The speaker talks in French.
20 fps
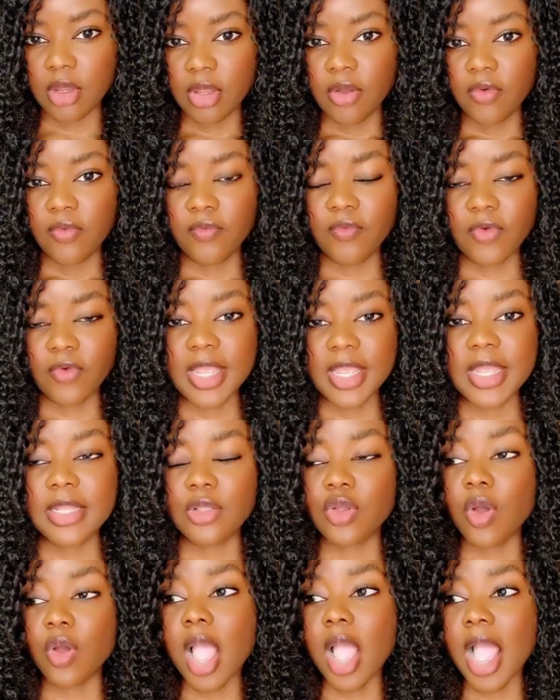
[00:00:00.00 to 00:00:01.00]
Vous voyez,
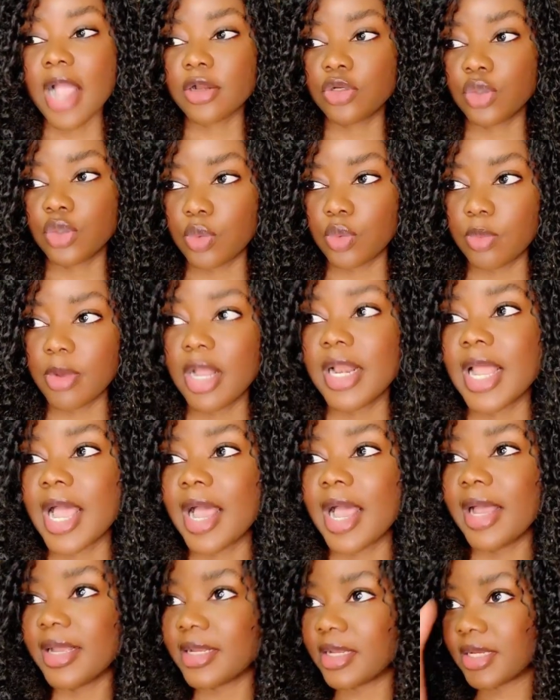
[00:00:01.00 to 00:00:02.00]
donc actuellement
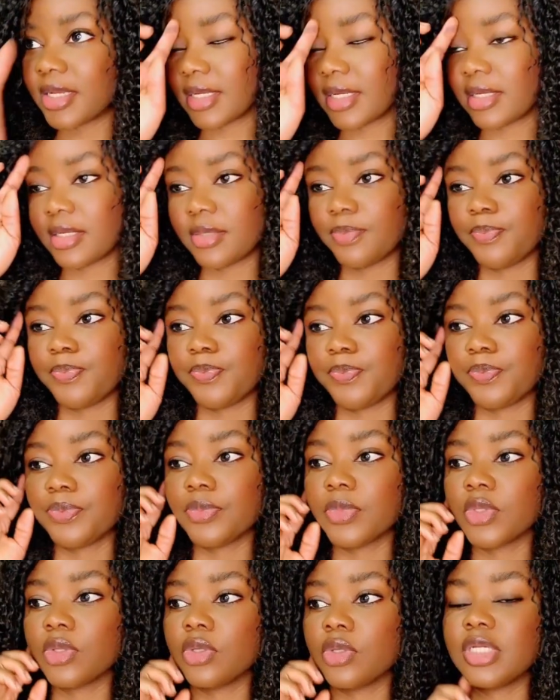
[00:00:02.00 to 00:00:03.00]
là, euh,
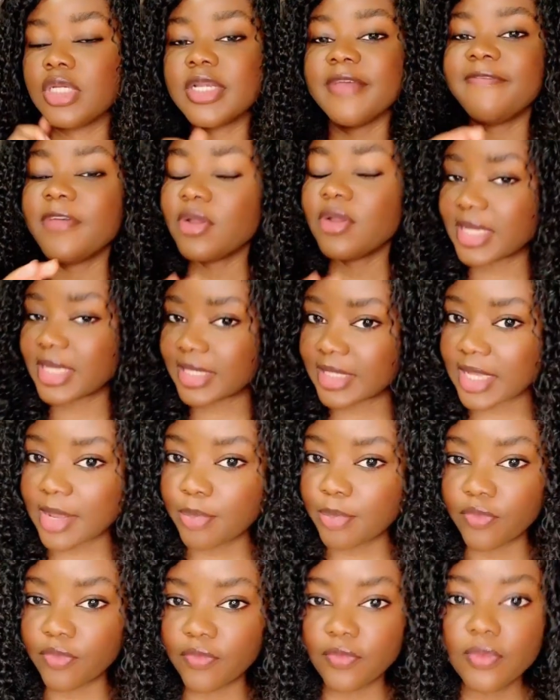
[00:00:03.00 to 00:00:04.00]
j'ai fait un extrait
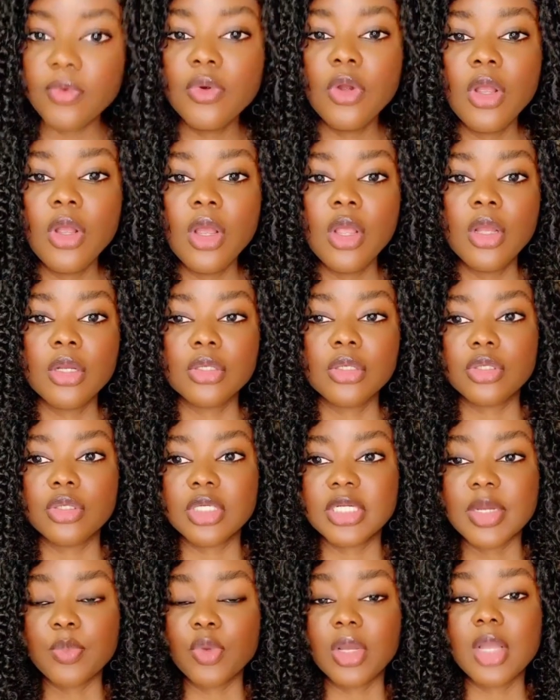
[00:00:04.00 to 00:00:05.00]
pour vous que
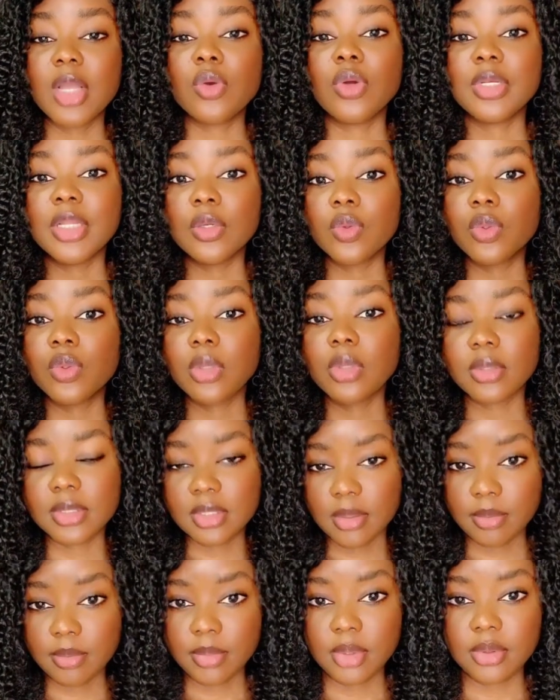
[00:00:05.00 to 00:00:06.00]
j'aimerais qu'on écoute
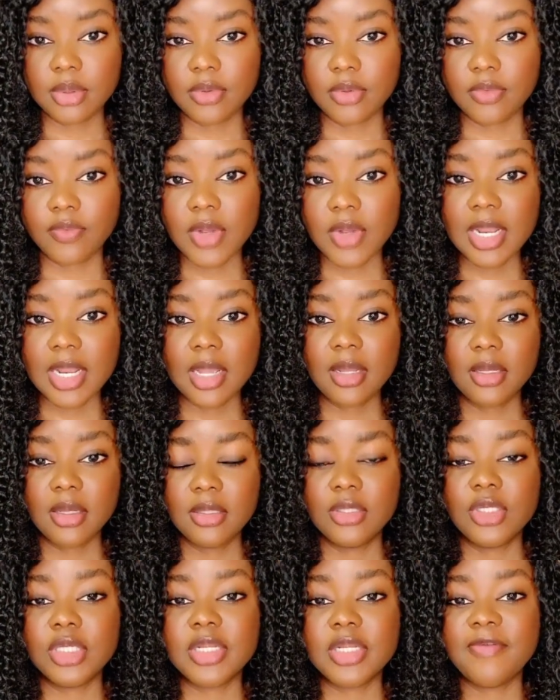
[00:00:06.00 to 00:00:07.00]
ensemble. Voilà.
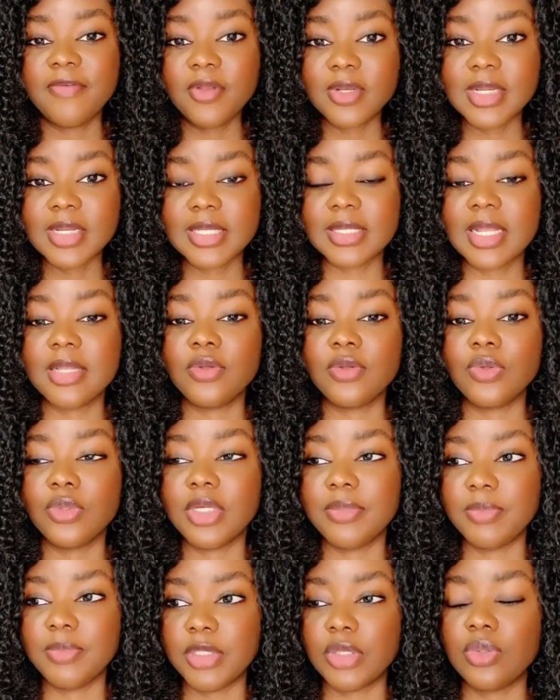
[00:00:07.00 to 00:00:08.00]
J'ai fait un extrait de
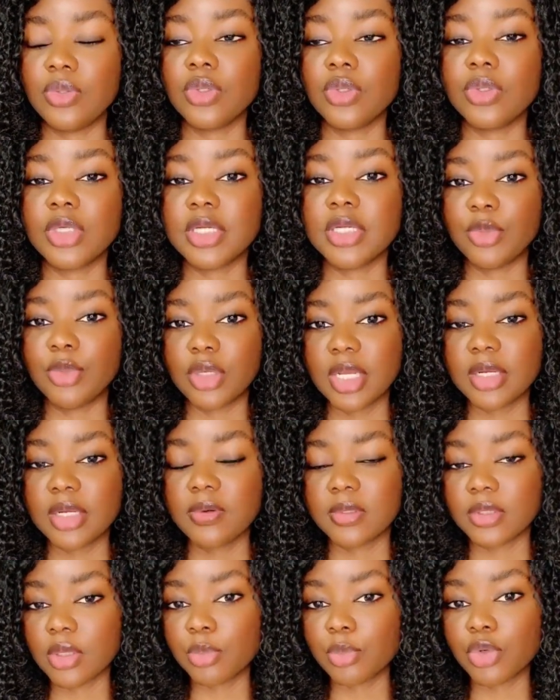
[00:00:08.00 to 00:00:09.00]
l'émission que j'aimerais
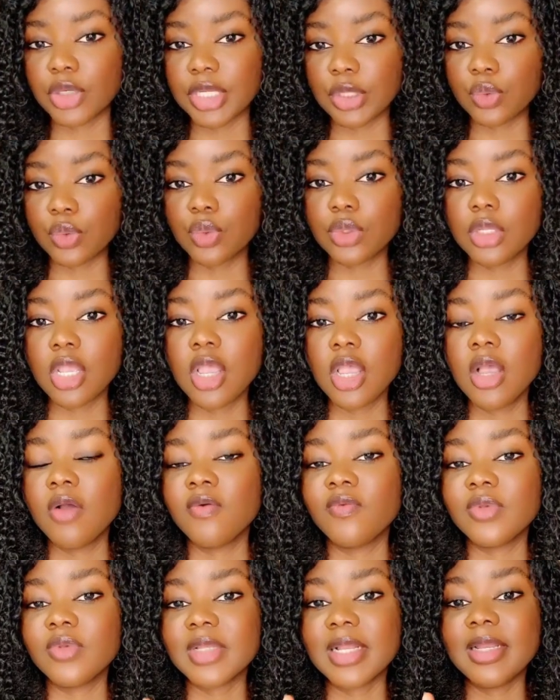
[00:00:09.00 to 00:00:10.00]
qu'ensemble on écoute.
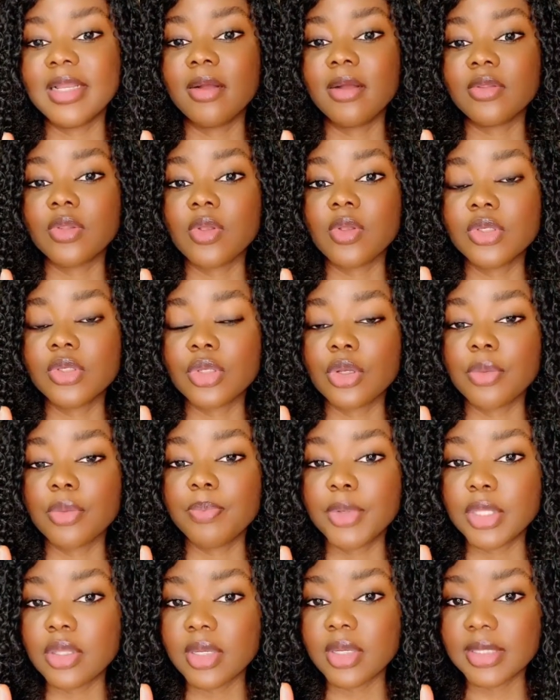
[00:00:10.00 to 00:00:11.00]
Vous allez entendre ce que
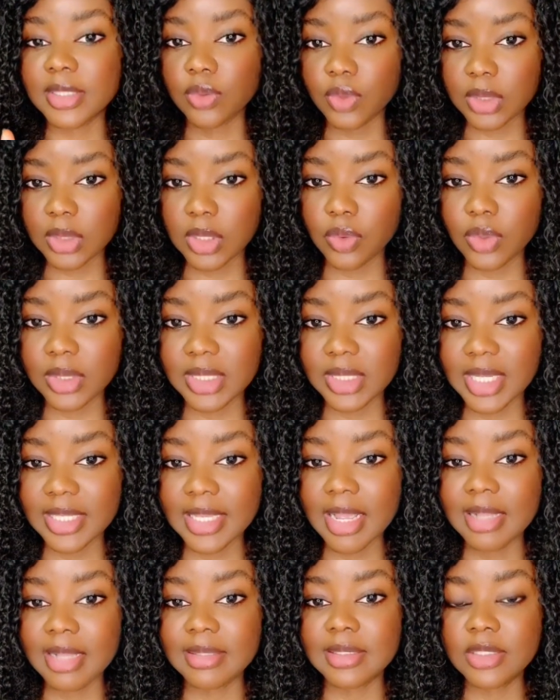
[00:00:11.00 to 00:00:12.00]

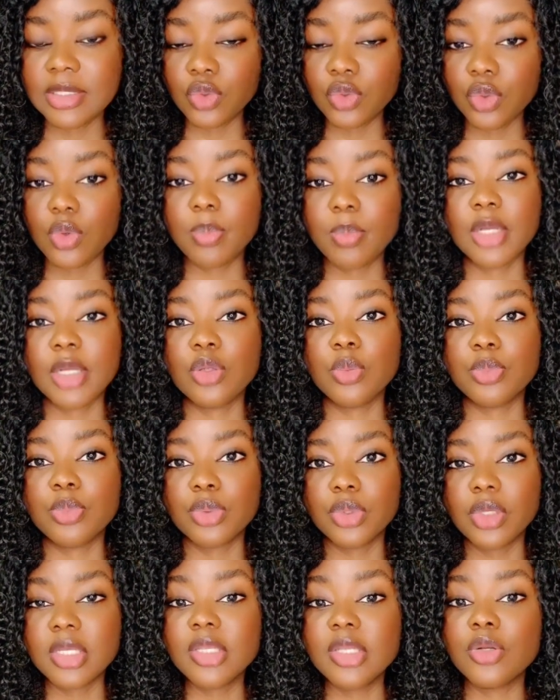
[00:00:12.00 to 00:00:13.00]
Peter007 a dit sur le plateau pour
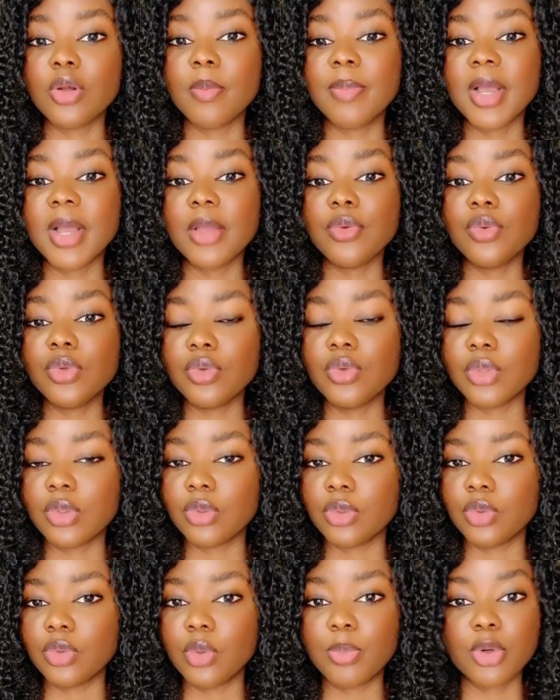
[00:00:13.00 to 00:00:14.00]
ceux qui n'ont pas
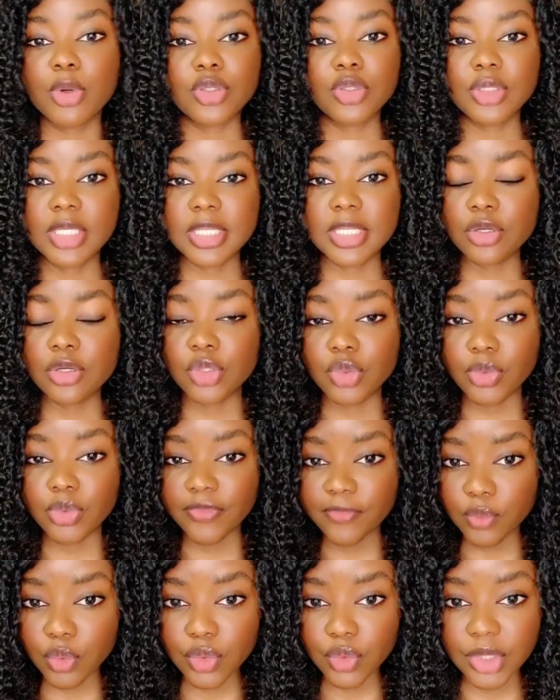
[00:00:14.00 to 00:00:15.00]
eu l'opportunité de
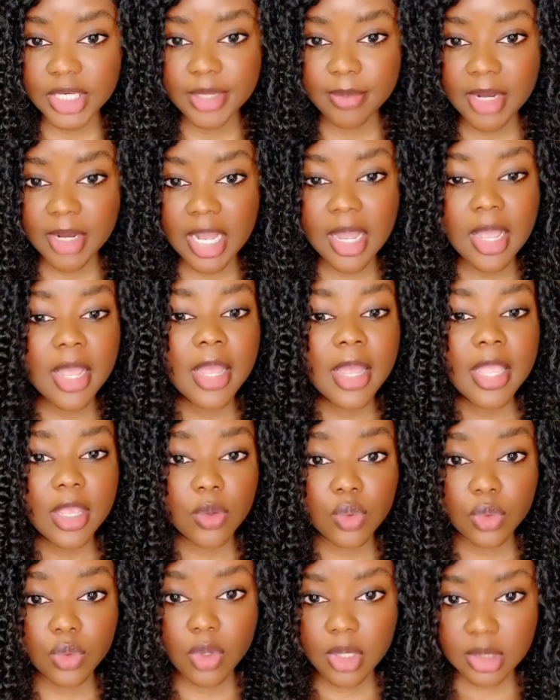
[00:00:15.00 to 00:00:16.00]
suivre tout le débat.
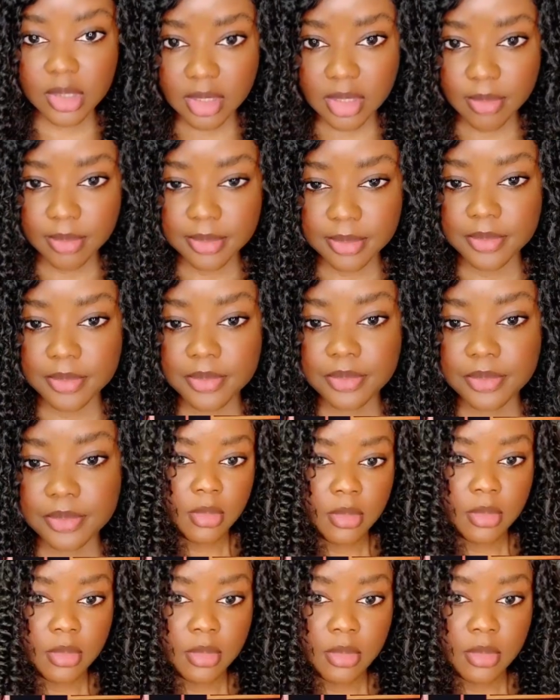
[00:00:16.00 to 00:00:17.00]
Écoutons ensemble.
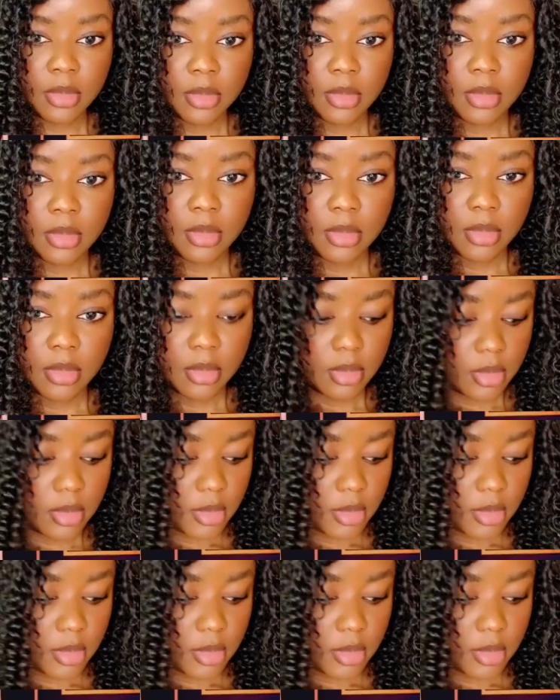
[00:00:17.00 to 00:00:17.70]
Pourquoi vous vous êtes séparés